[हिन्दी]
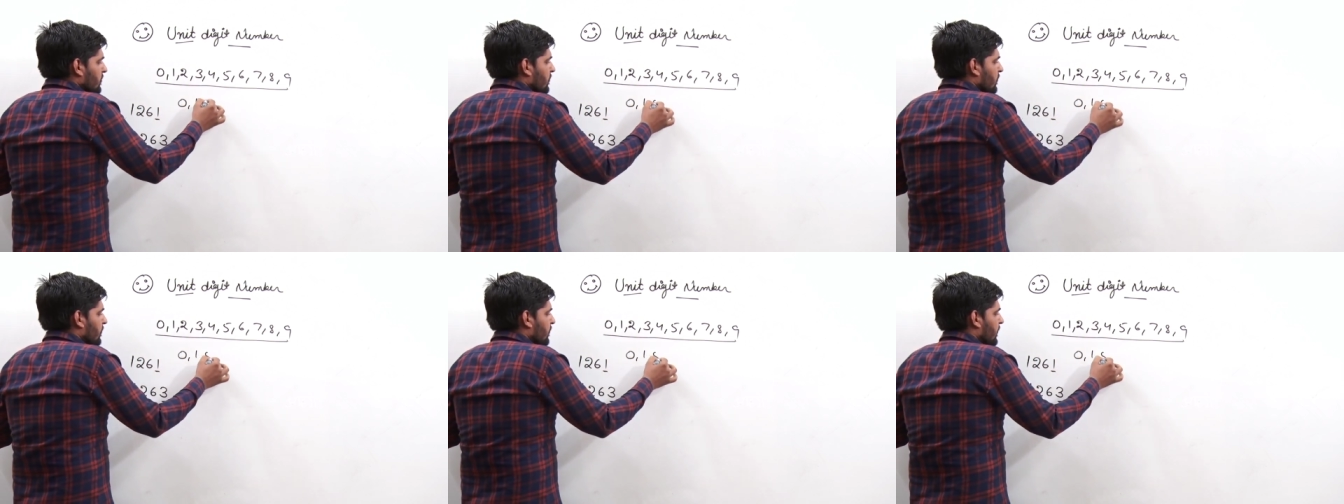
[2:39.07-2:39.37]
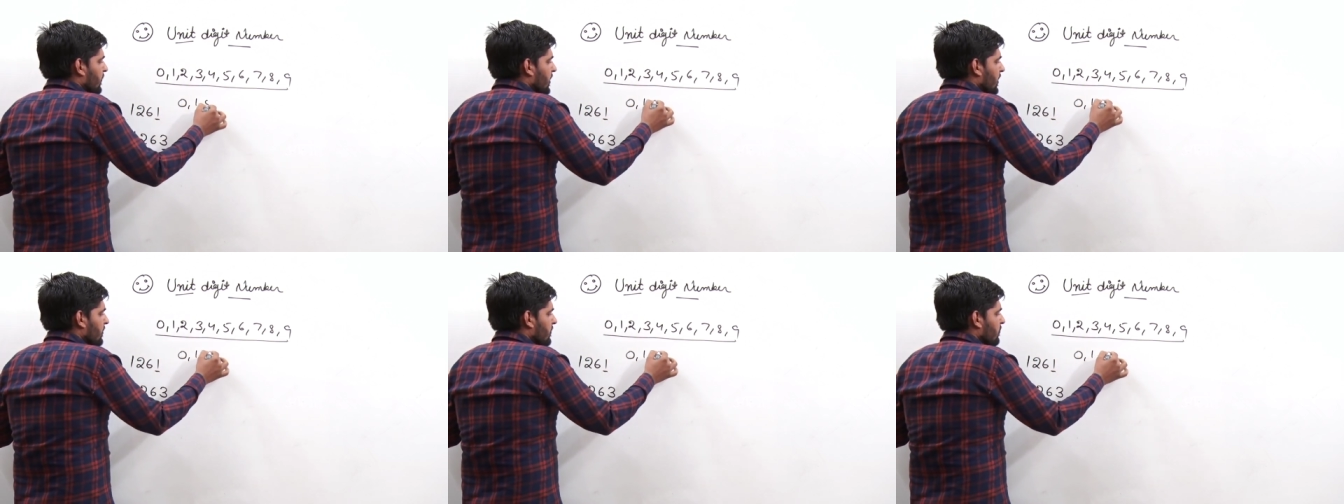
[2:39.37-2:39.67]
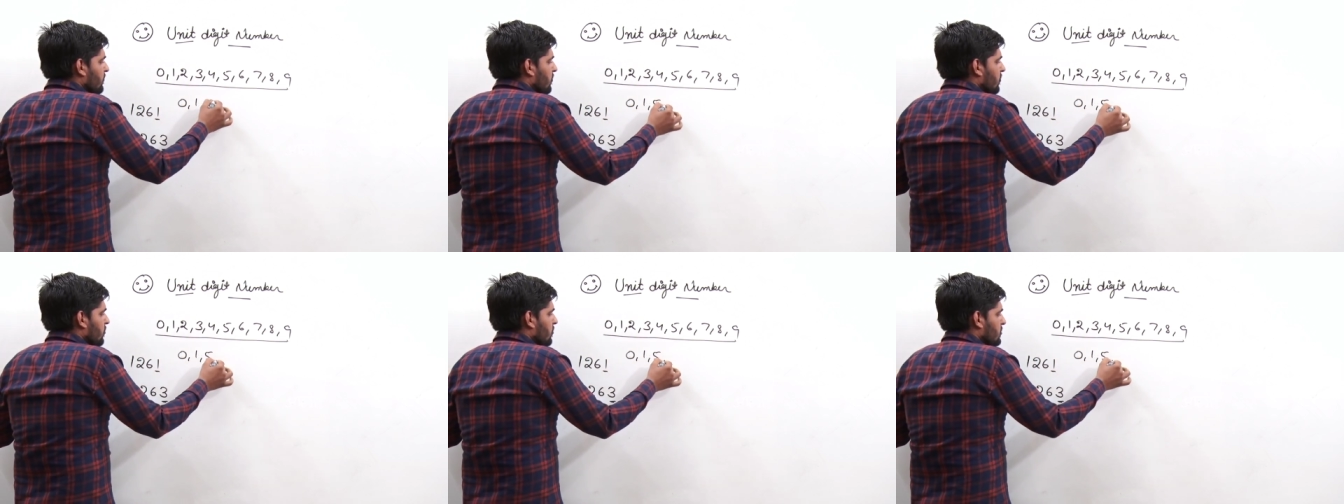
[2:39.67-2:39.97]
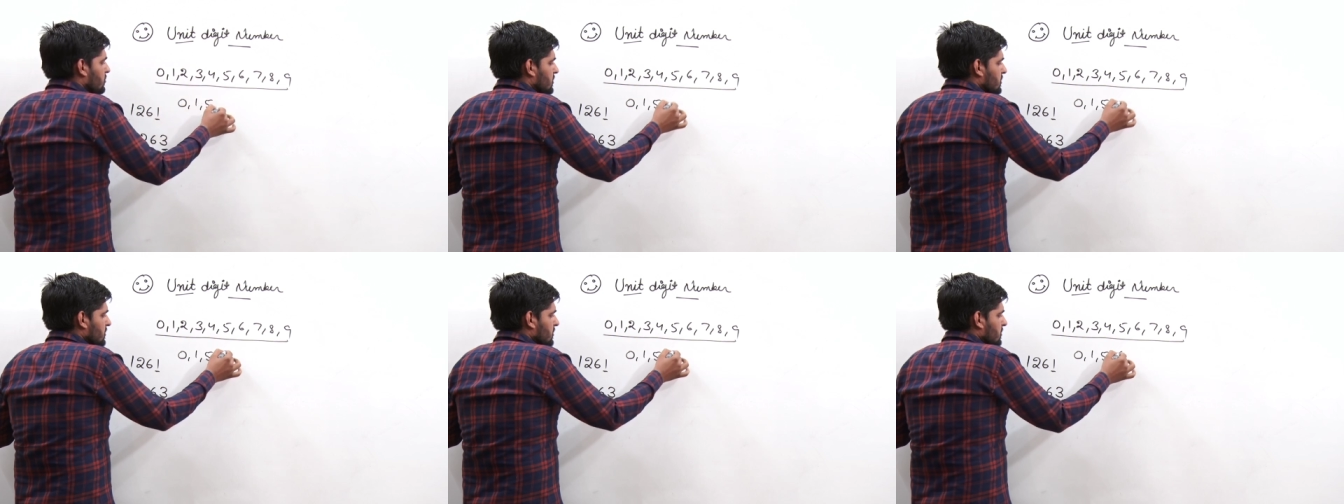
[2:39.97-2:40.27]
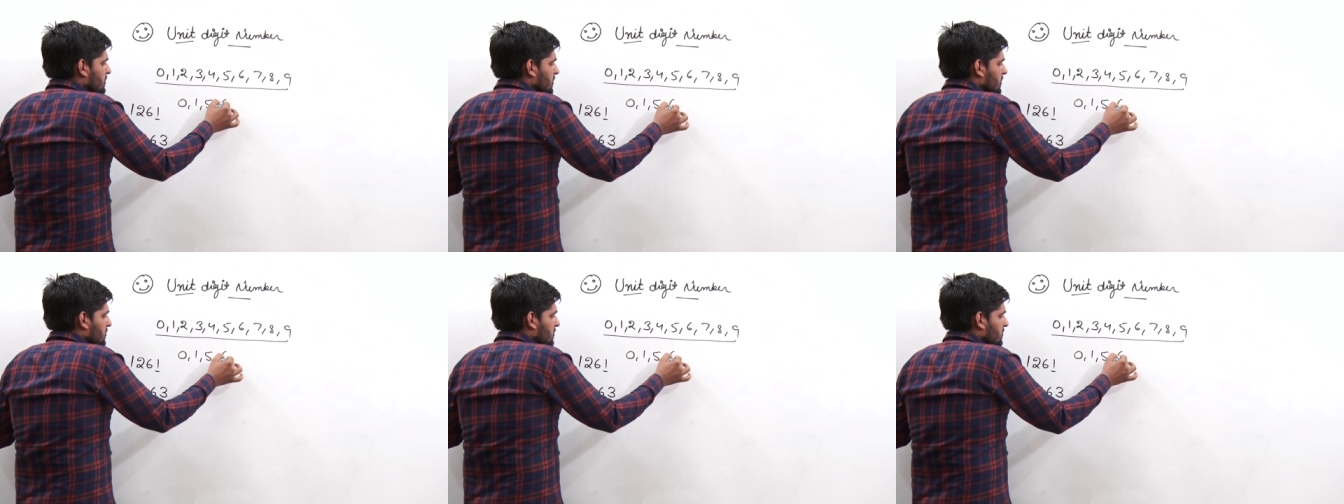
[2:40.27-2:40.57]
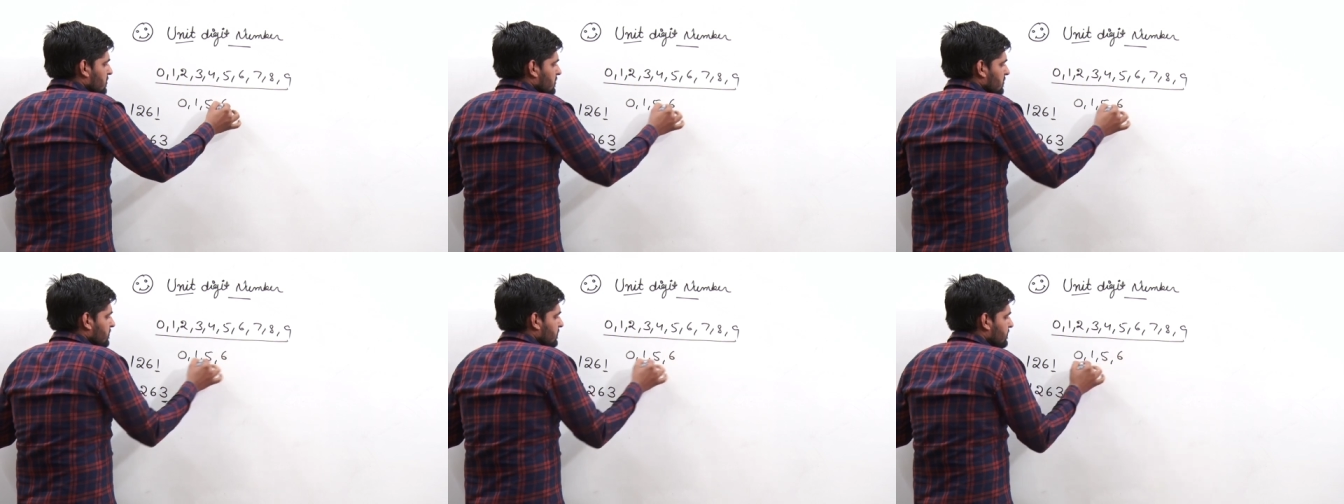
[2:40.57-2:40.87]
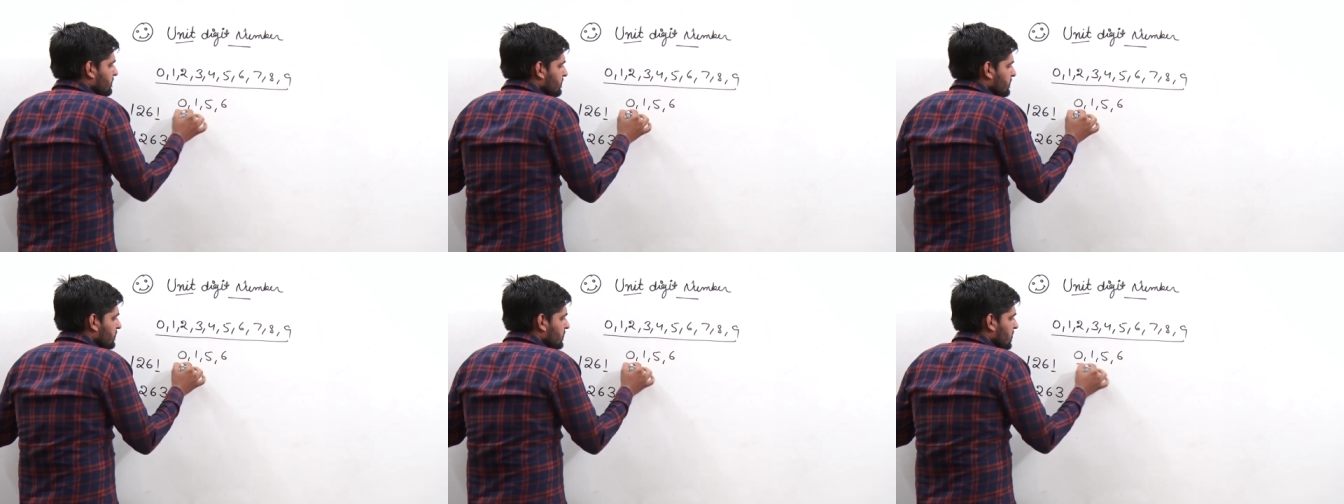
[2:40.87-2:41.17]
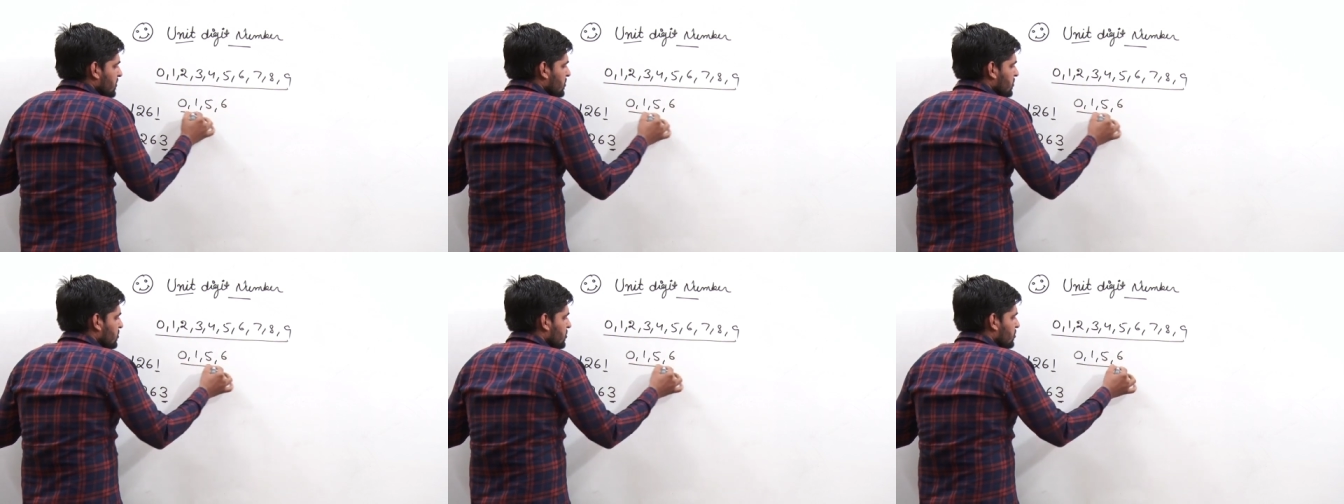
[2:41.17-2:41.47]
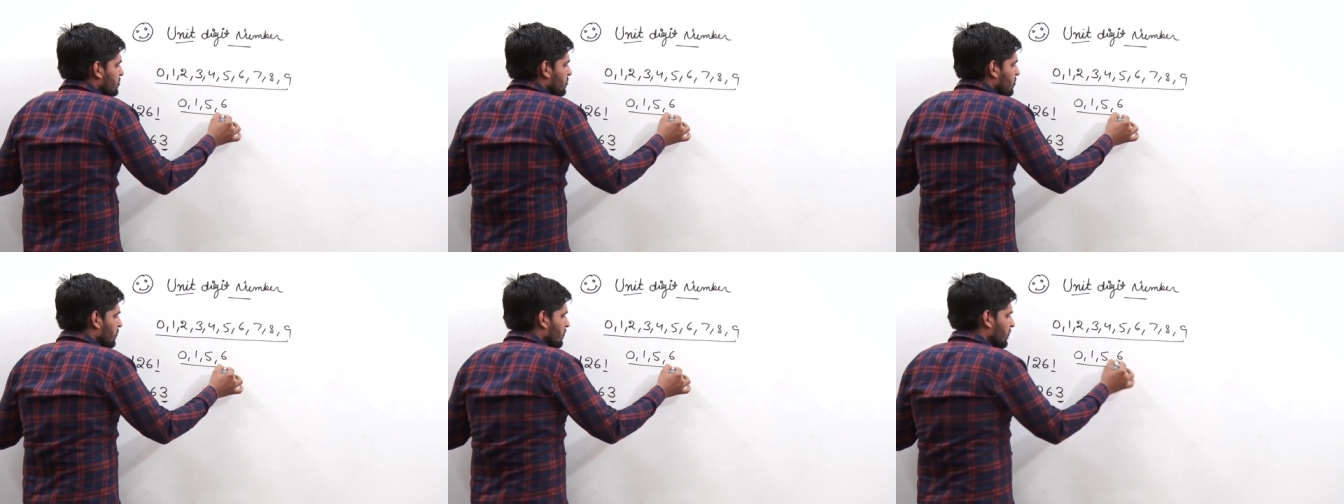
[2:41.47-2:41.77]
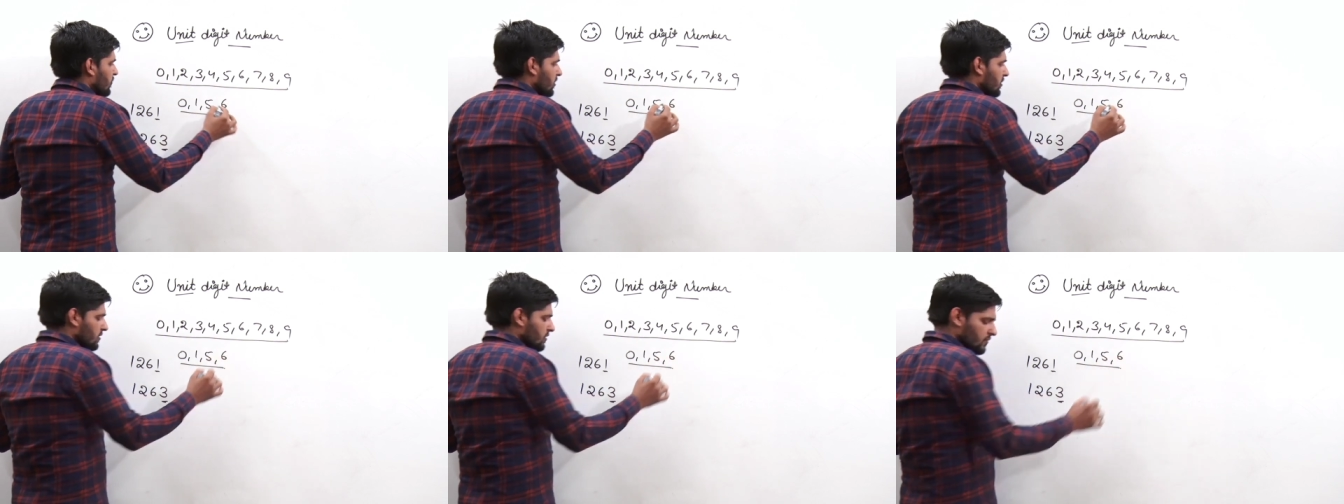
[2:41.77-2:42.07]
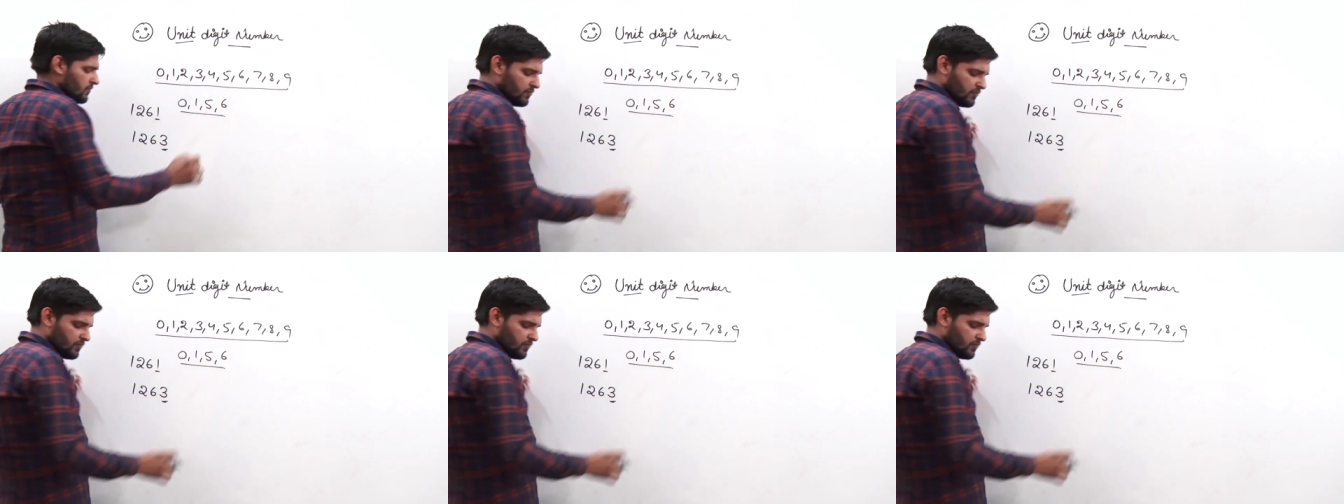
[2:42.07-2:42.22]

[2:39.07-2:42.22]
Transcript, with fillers: फाइव और सिक्स जीरो वन